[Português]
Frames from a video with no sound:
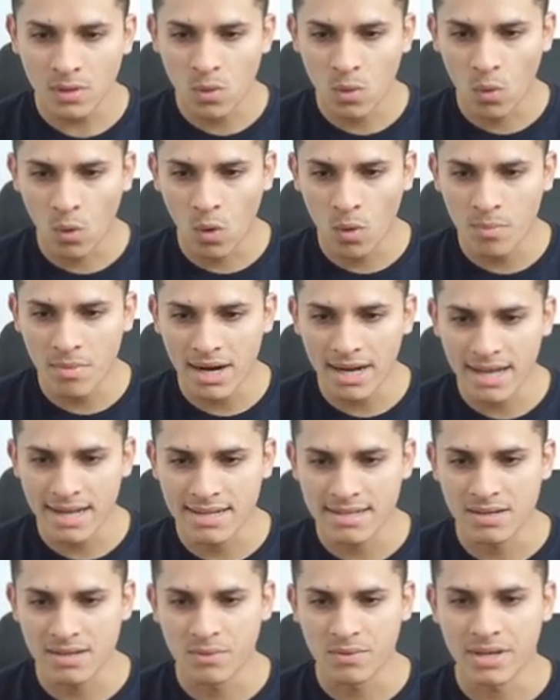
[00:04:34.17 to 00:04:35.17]
com uma
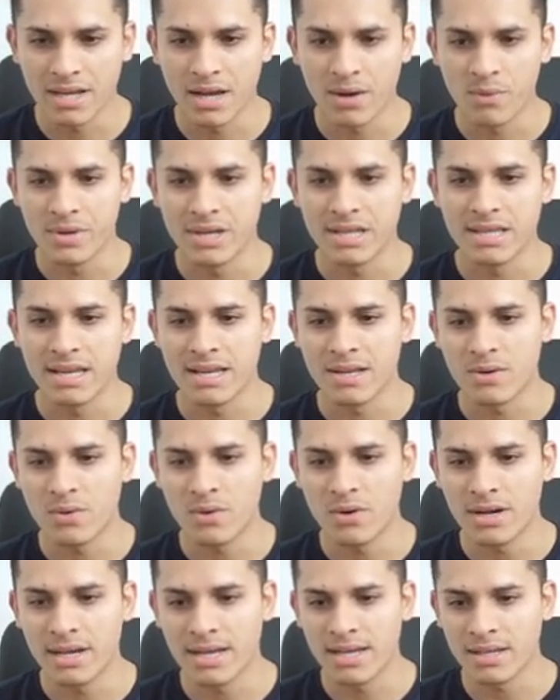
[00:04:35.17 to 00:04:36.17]
questão que é o item
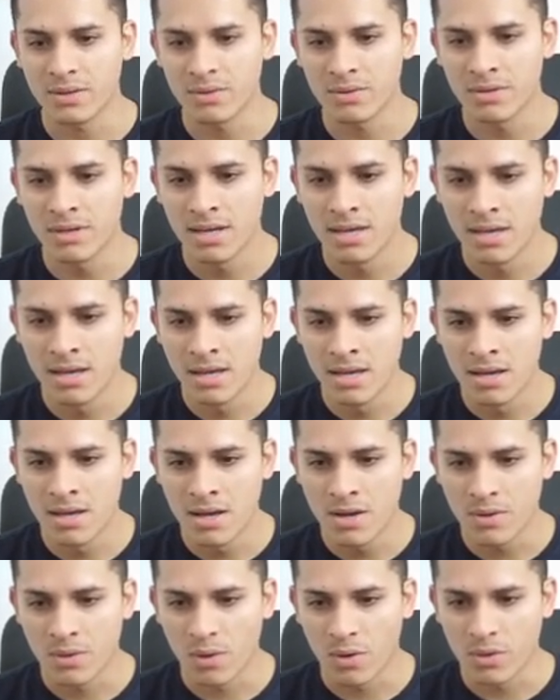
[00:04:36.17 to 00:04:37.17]
incorreto,
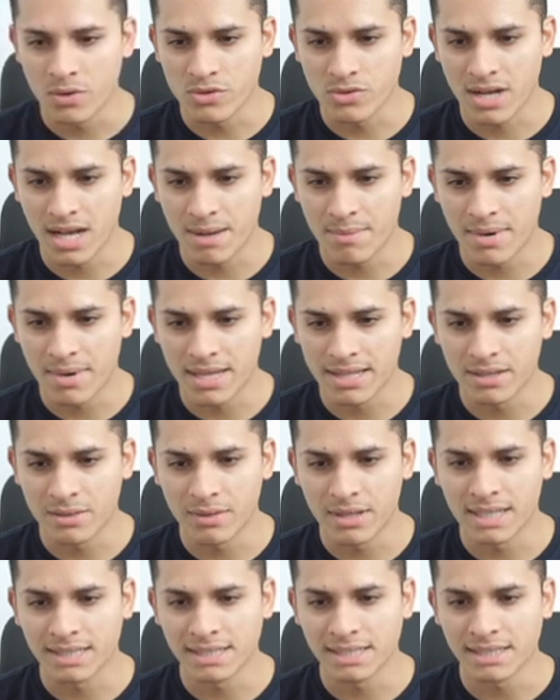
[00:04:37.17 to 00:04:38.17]
nosso
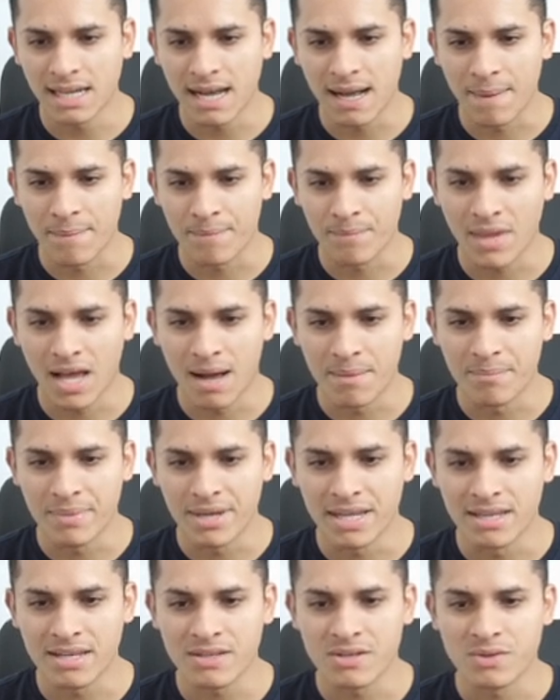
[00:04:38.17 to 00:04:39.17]
gabarito letra A,
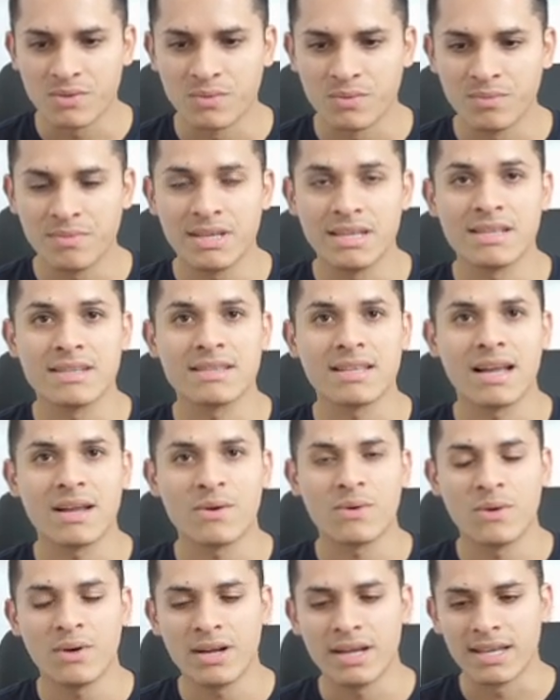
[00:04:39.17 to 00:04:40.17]
apenas 1 está
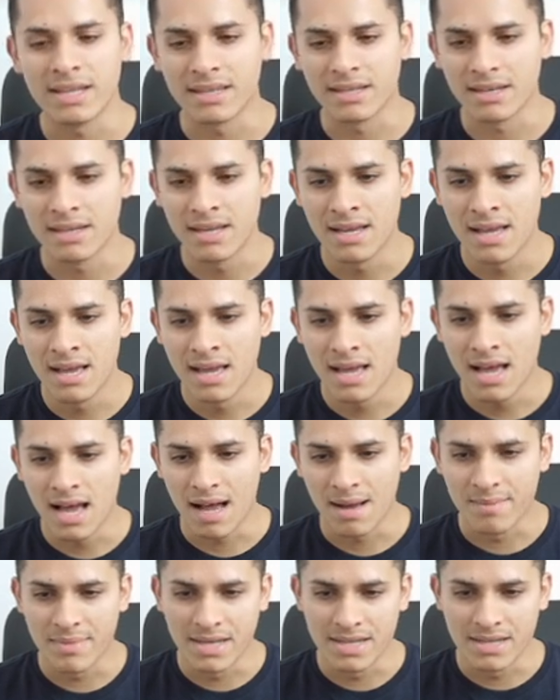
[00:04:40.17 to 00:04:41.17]
incorreta.
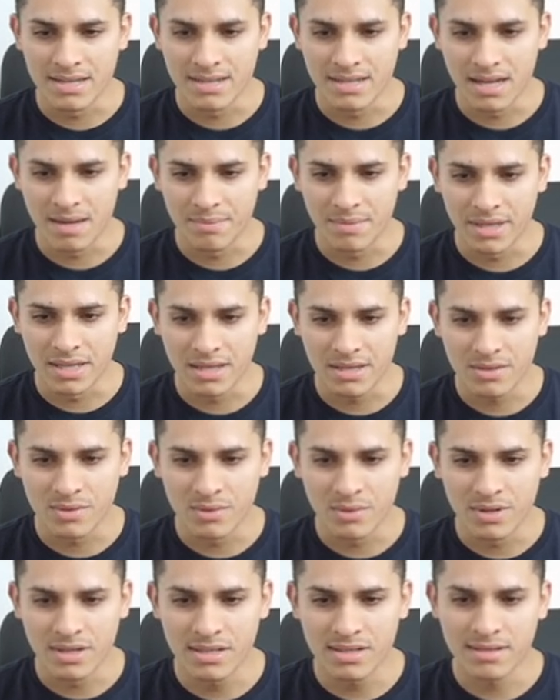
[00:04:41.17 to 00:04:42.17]
A B dizia apenas
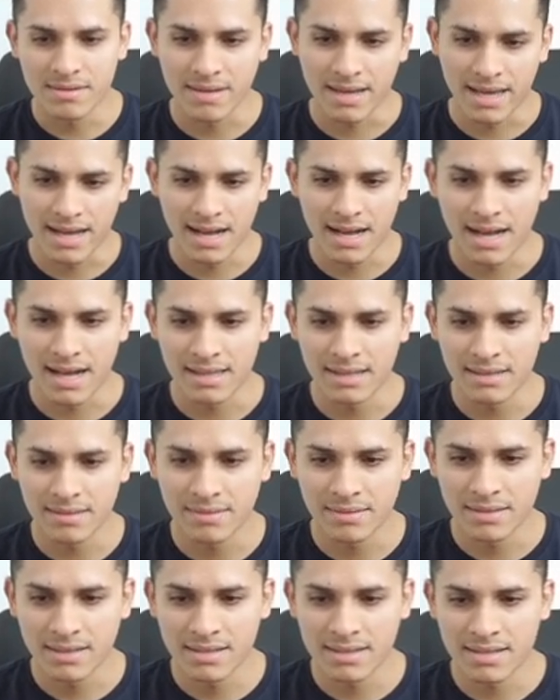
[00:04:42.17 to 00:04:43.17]
2,
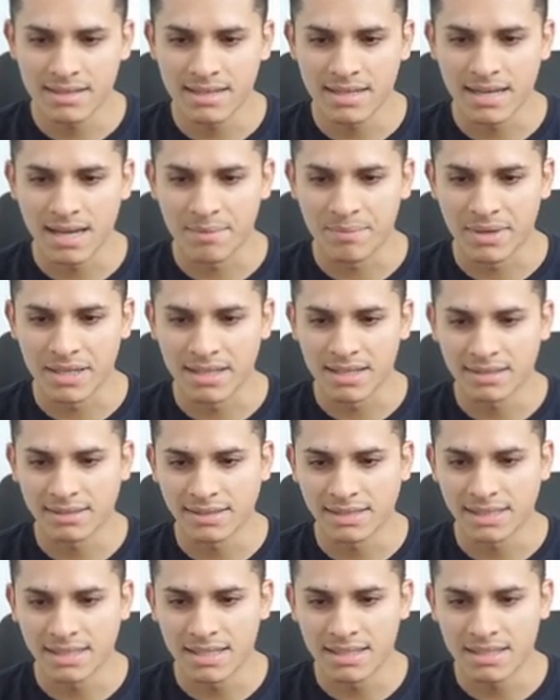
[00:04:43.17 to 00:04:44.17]
errada. C, apenas
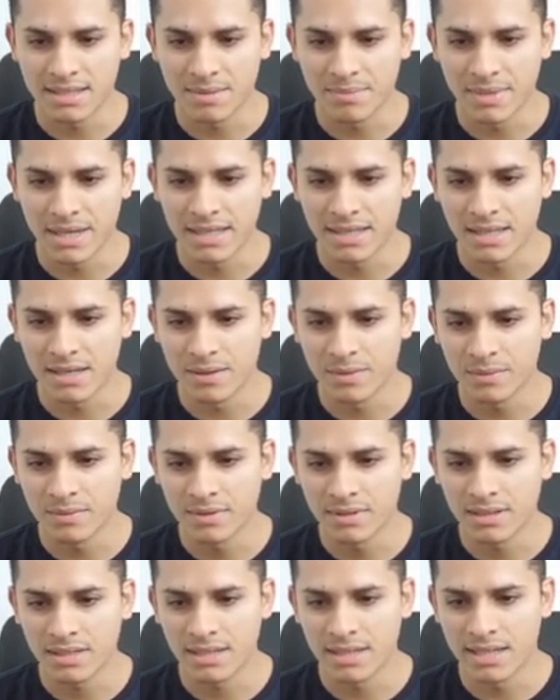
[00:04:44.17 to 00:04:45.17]
3, também
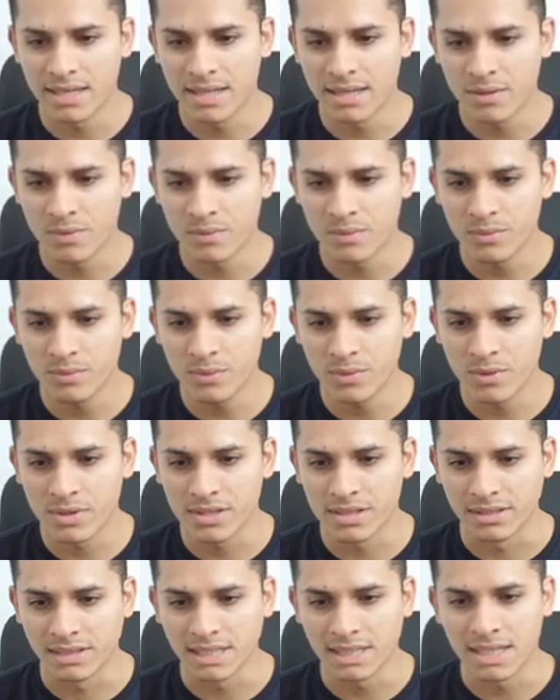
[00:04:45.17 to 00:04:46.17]
não. D, 1,
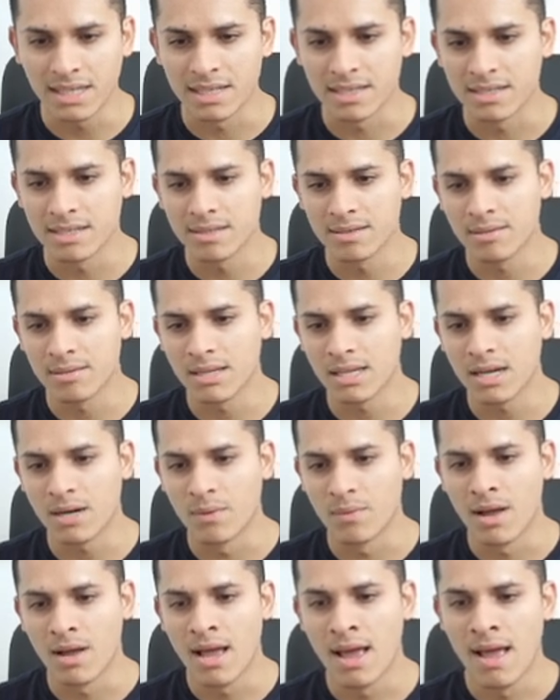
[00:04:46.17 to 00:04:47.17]
2 e 3,
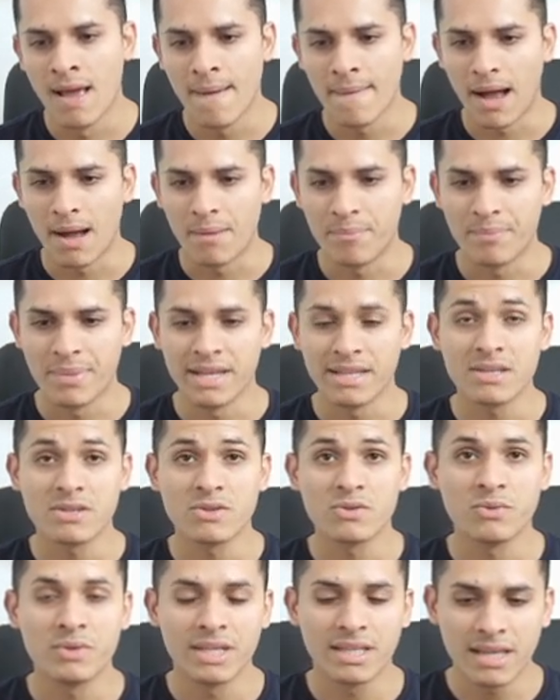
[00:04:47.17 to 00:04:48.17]
não.
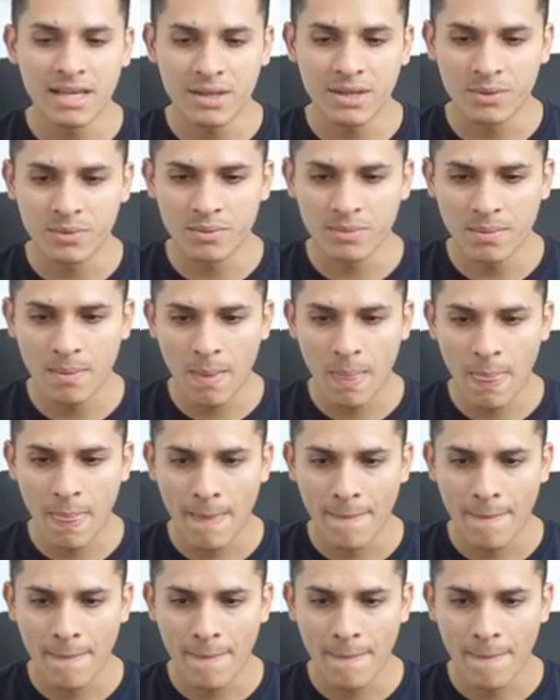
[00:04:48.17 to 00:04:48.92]
Apenas o item 1